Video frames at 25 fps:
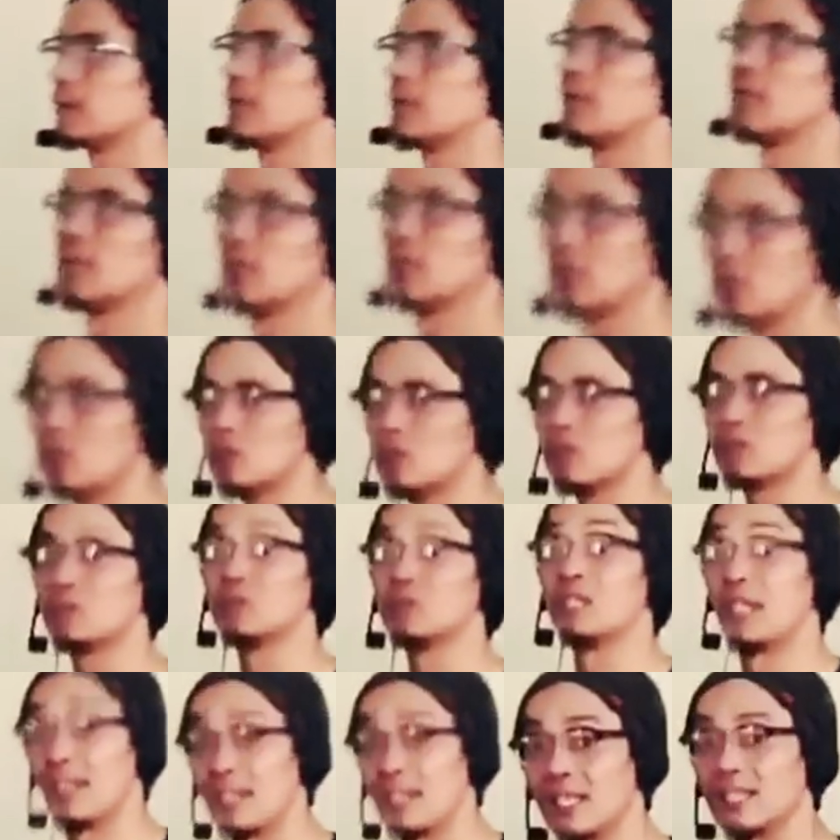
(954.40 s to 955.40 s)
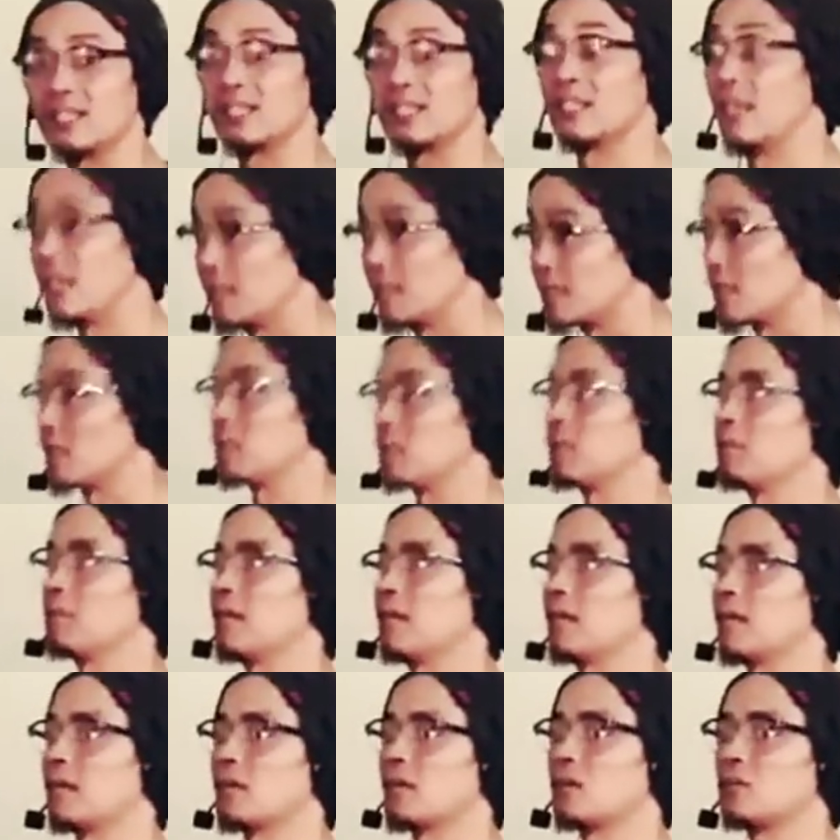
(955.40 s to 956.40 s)
Gitu, rek gentle mah
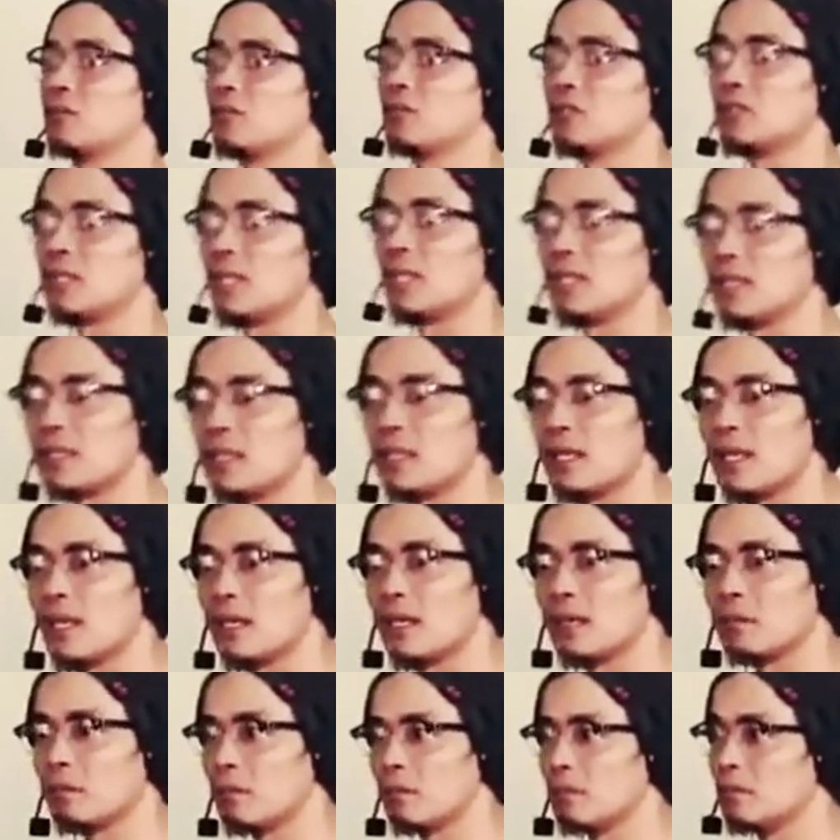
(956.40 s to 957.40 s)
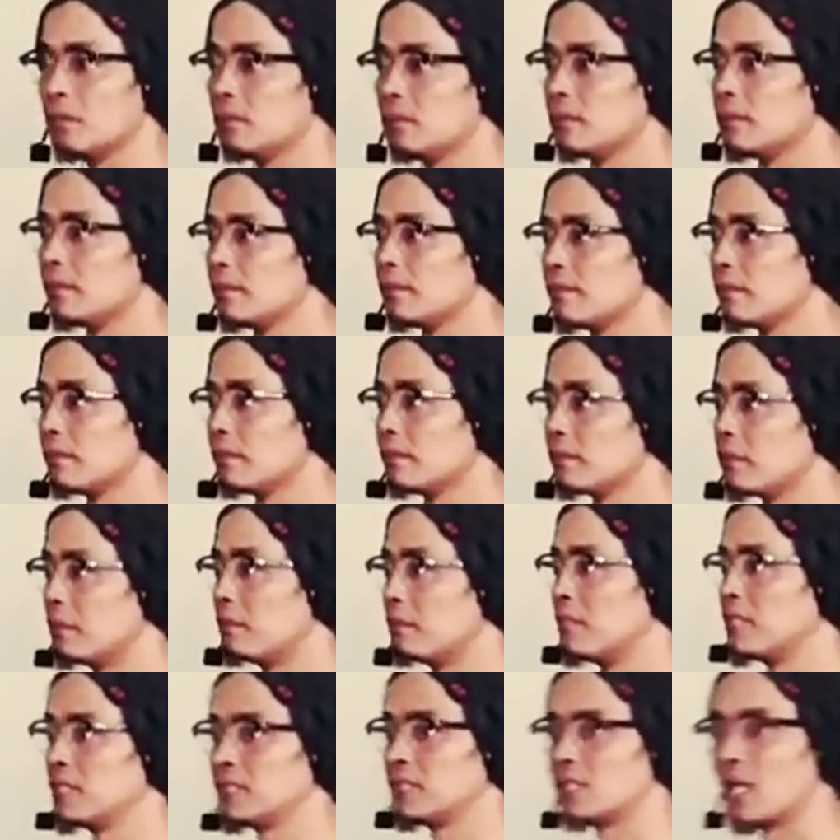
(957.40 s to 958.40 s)
make rumus eta.
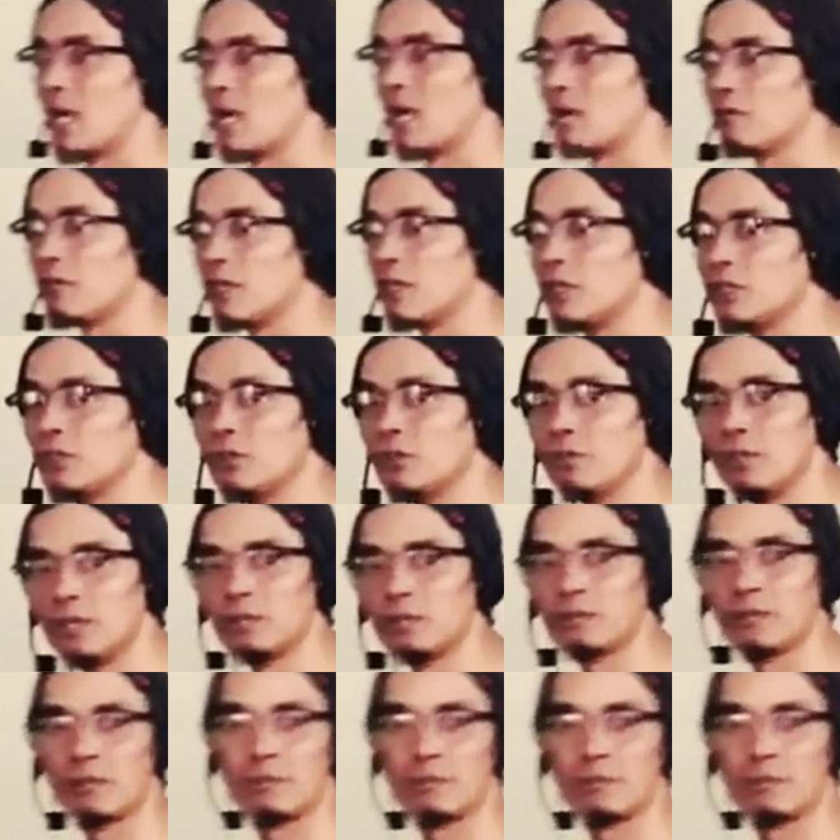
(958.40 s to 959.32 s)
Paman sya'afal yu'min,